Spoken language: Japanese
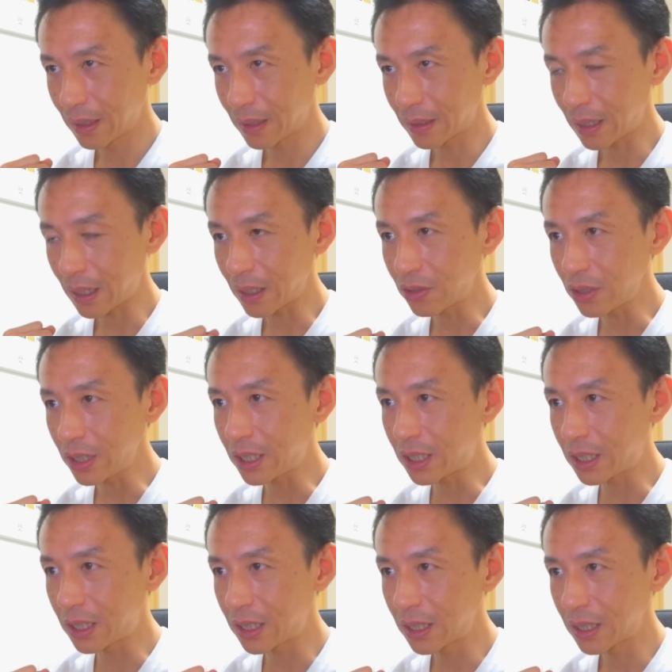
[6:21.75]
さあ、
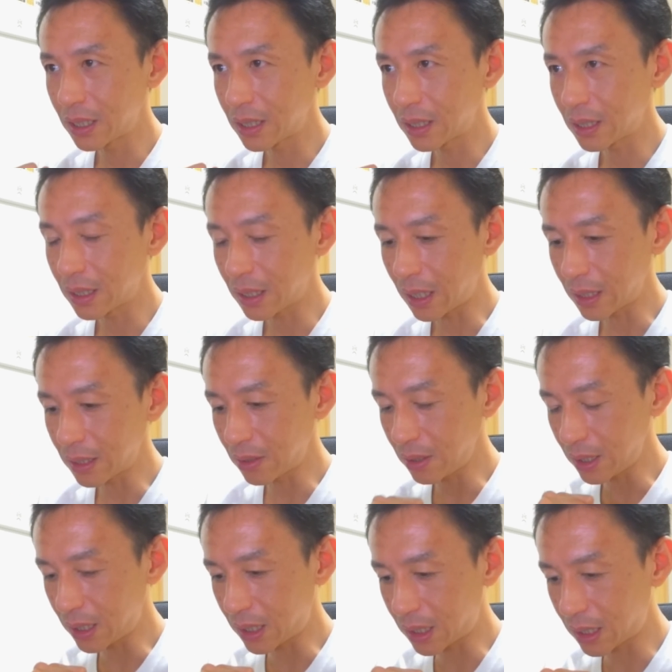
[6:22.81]
ラスイチ。
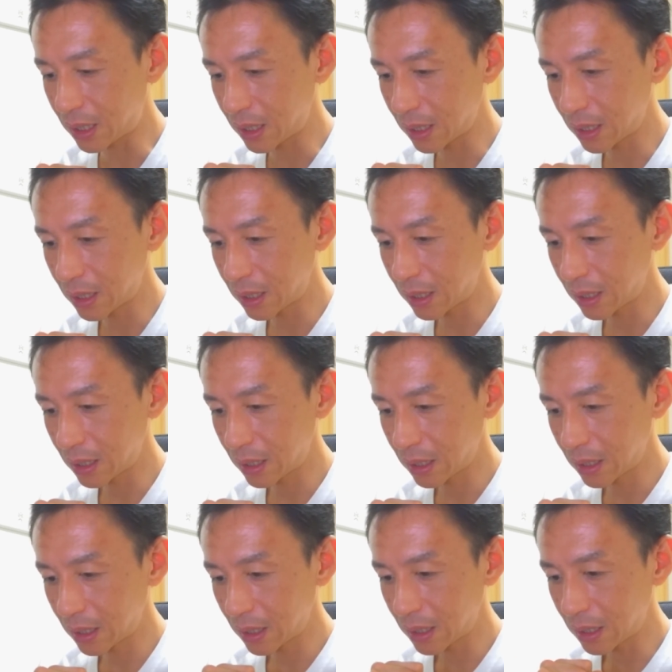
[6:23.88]
ラスイチ。
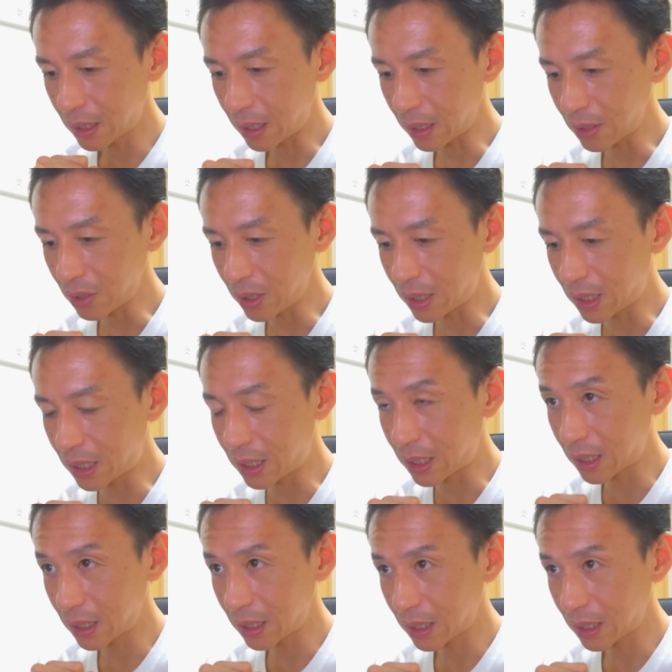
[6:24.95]
ラスイチ。